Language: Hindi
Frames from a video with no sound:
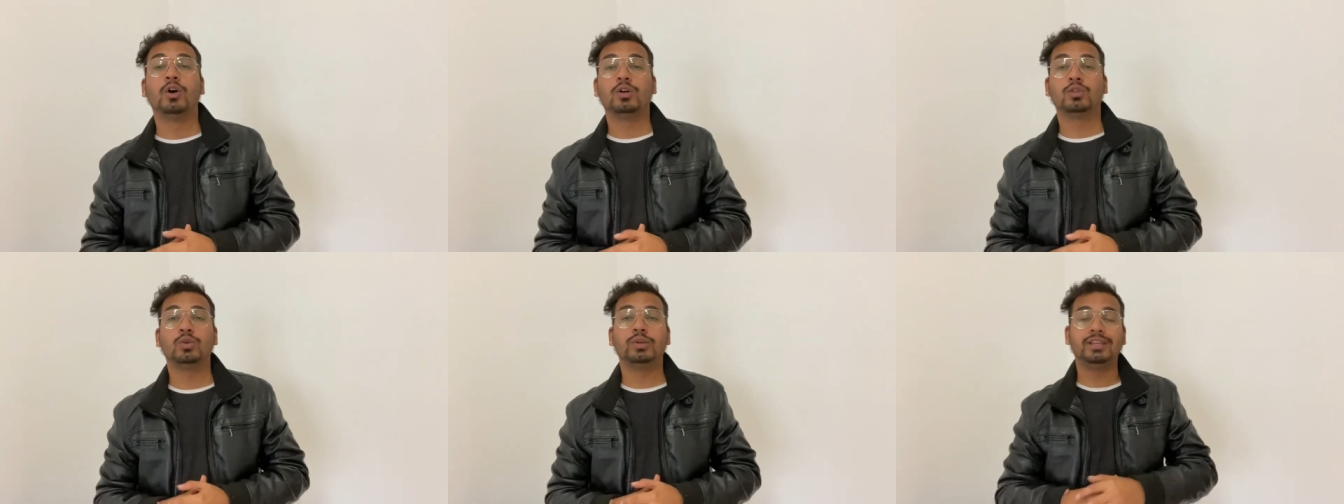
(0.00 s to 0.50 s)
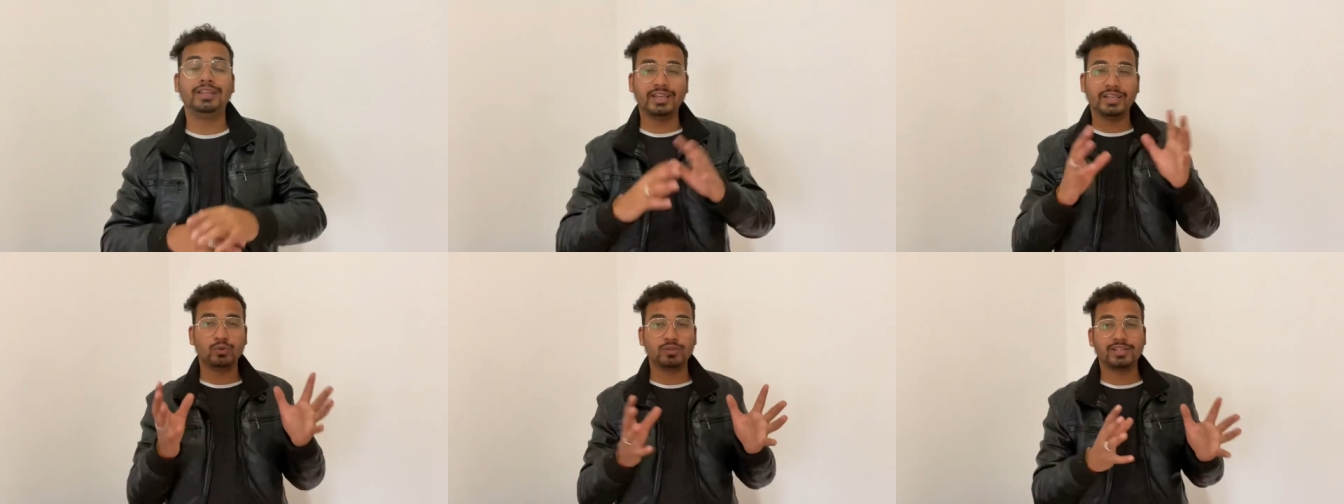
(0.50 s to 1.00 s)
तो ये
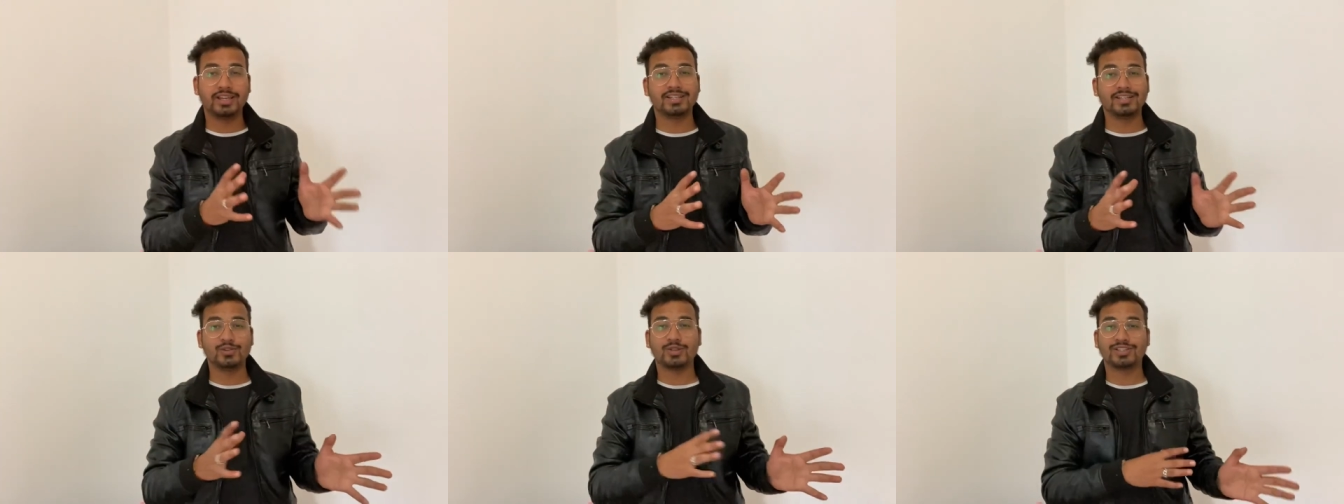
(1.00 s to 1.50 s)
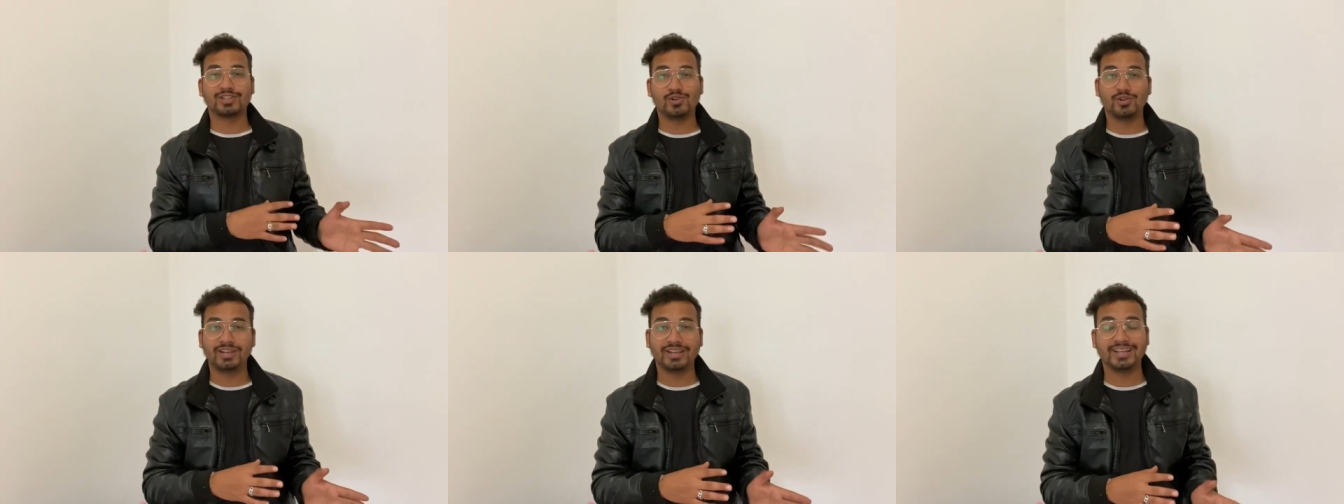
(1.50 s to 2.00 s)
कुछ केसेस जो एक्स्ट्रा
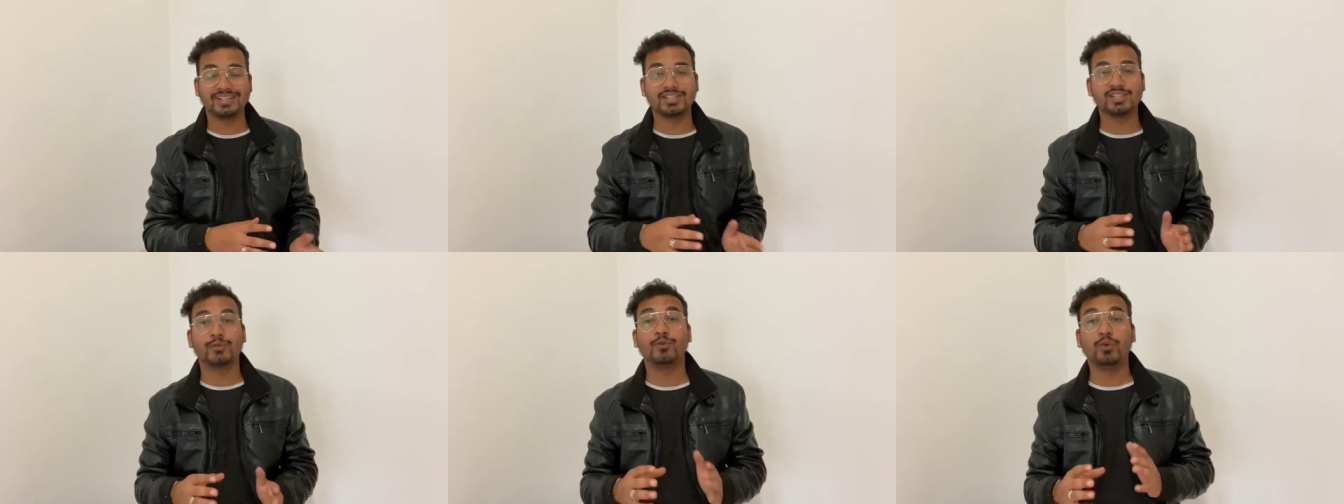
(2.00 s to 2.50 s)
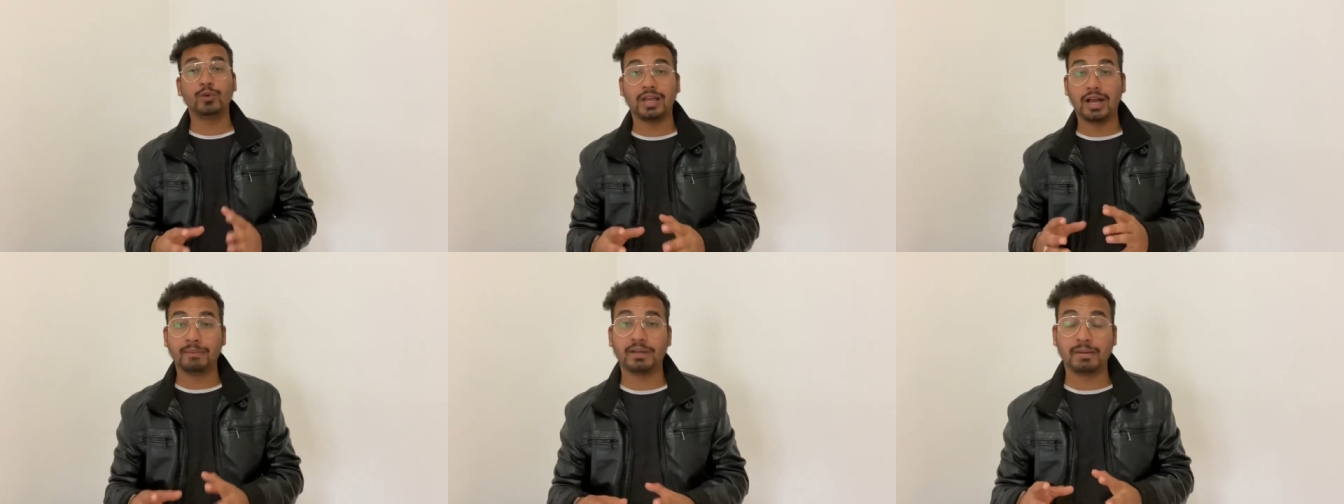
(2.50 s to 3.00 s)
केसेस है वो
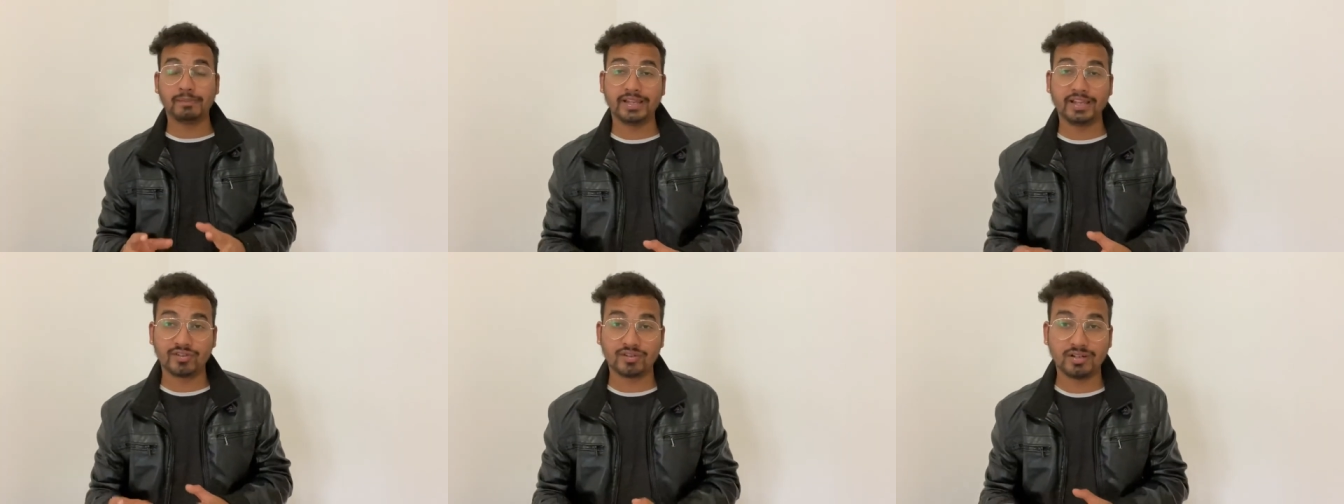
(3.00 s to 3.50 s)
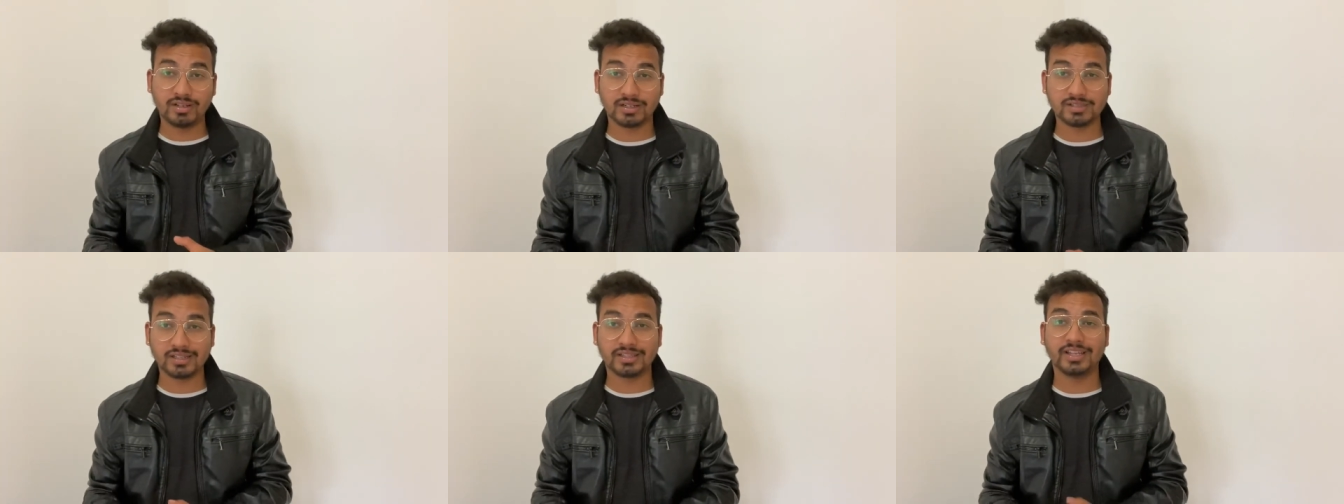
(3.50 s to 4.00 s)
यहाँ पर एप्लीकेशन कर
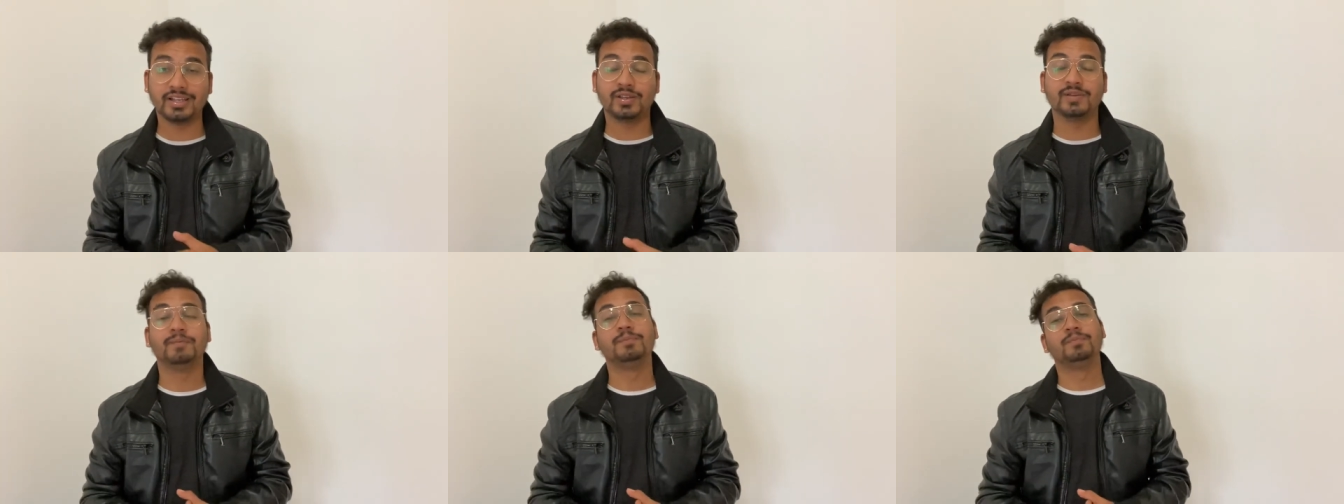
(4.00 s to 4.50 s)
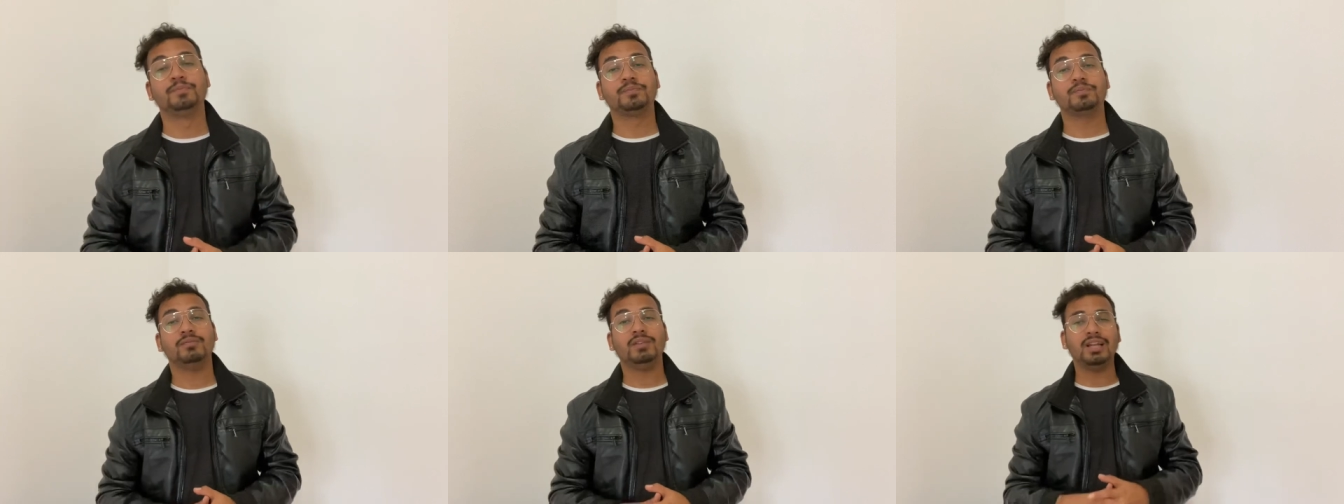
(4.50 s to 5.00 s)
सकते
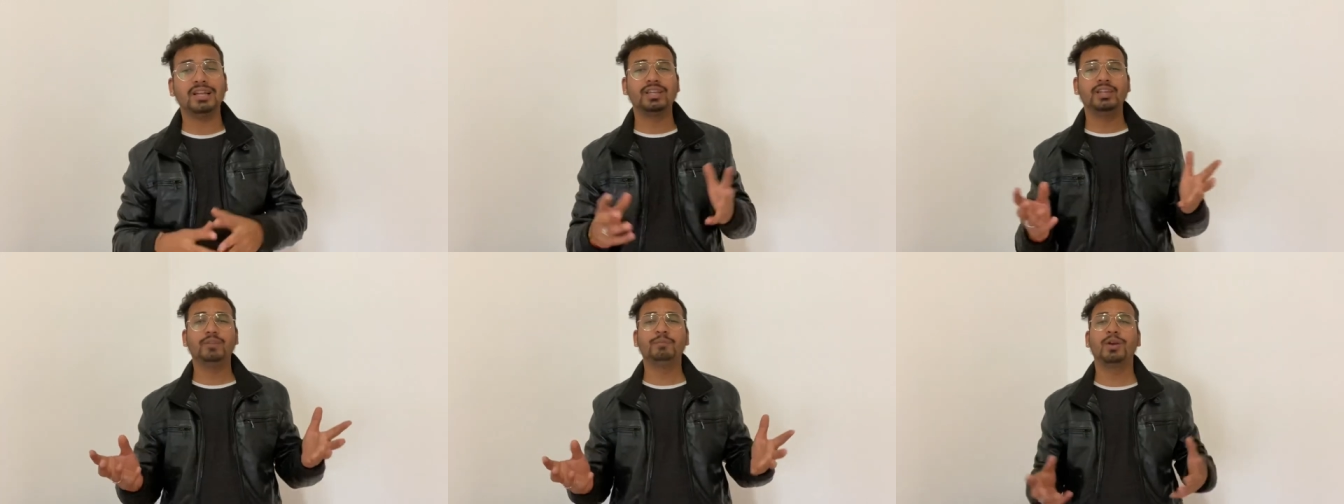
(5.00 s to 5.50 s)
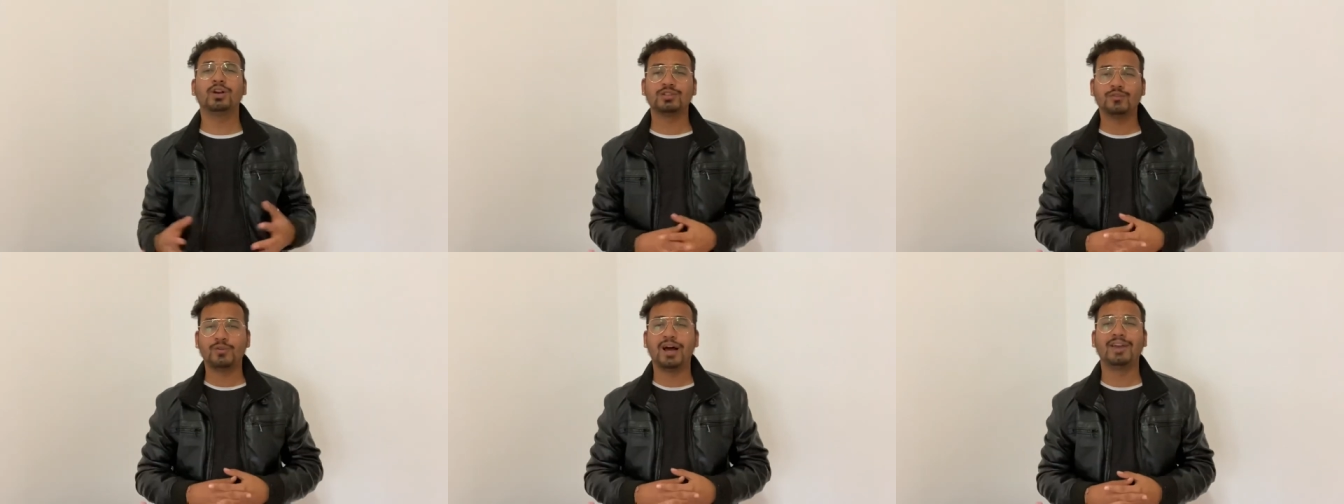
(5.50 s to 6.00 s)
हैं बिकॉज
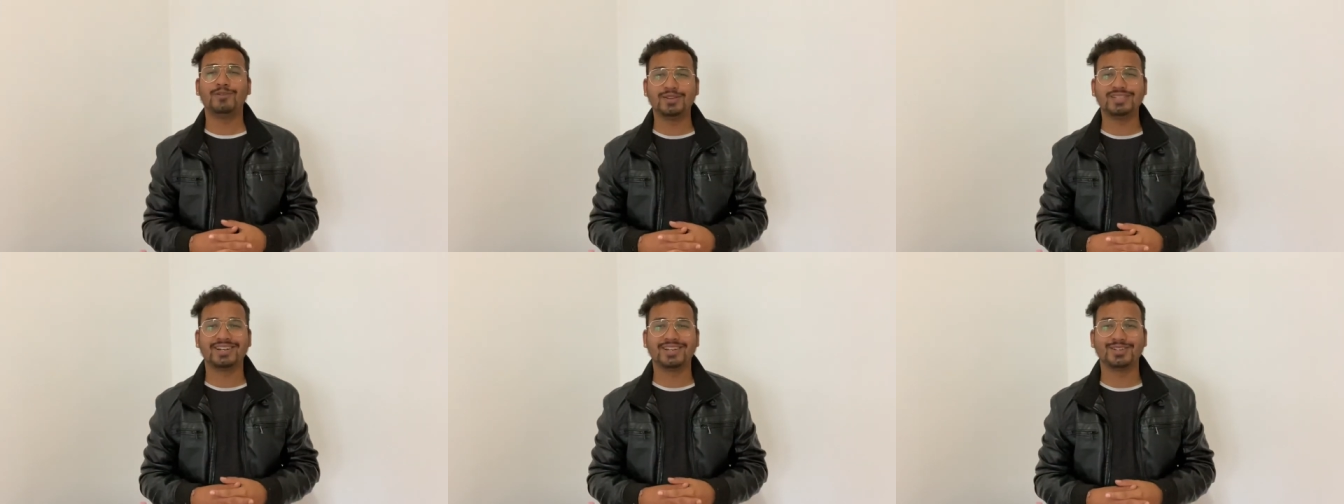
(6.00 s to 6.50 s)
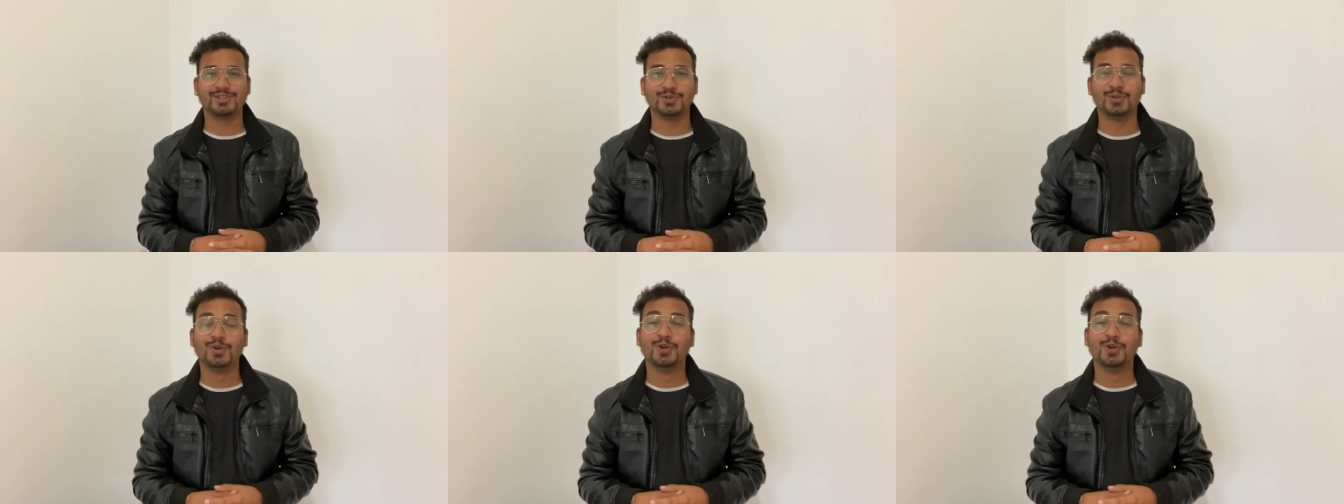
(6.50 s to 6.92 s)
ऑफ हाई वीज़ा रेशियो